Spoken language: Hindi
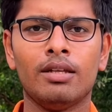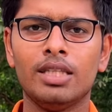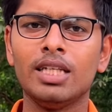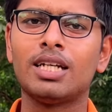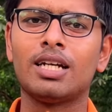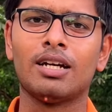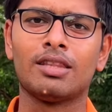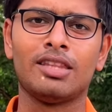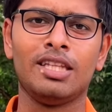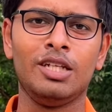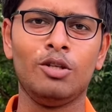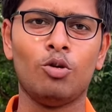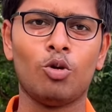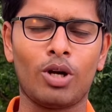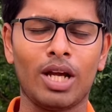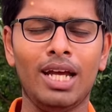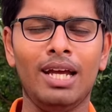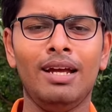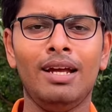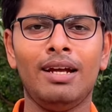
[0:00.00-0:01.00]
दिक्कत नहीं हो
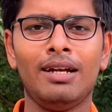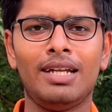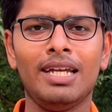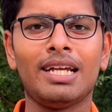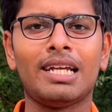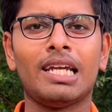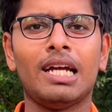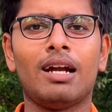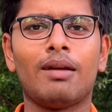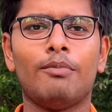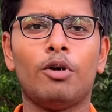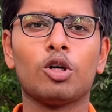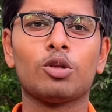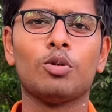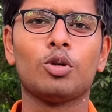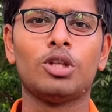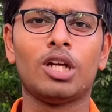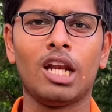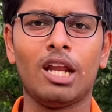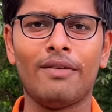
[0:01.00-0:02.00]
ओके टेक केयर बहुत
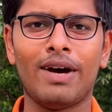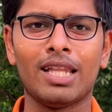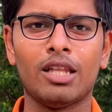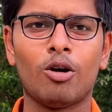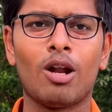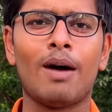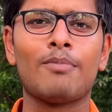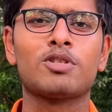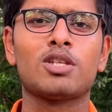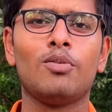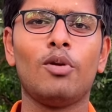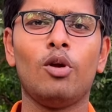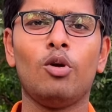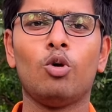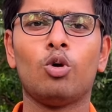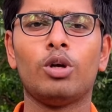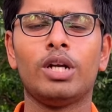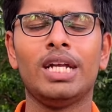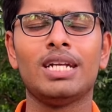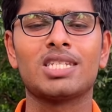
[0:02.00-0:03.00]
बहुत धन्यवाद और आप सभी
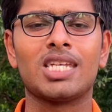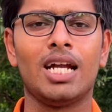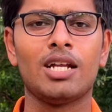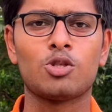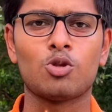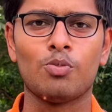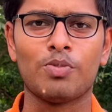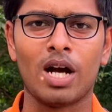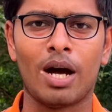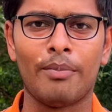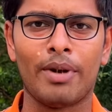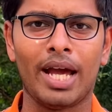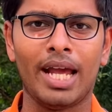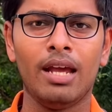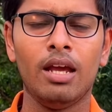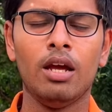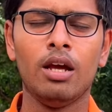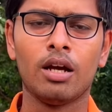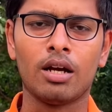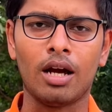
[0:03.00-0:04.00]
लोगों को ढेर सारी
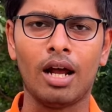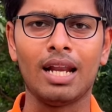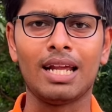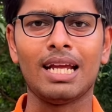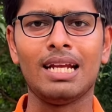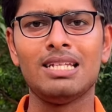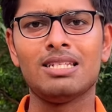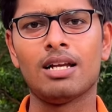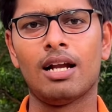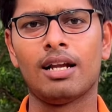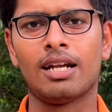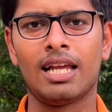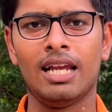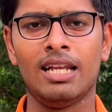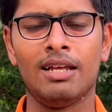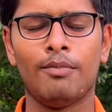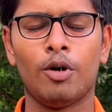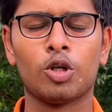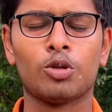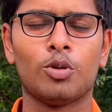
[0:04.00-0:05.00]
शुभकामनाएं कल के रिजल्ट के
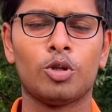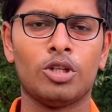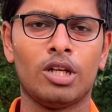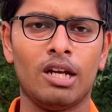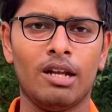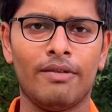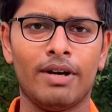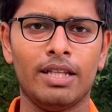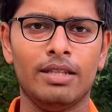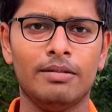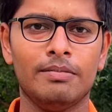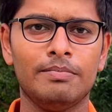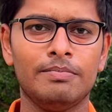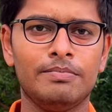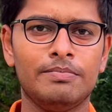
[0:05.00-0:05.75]
लिए बहुत बहुत धन्यवाद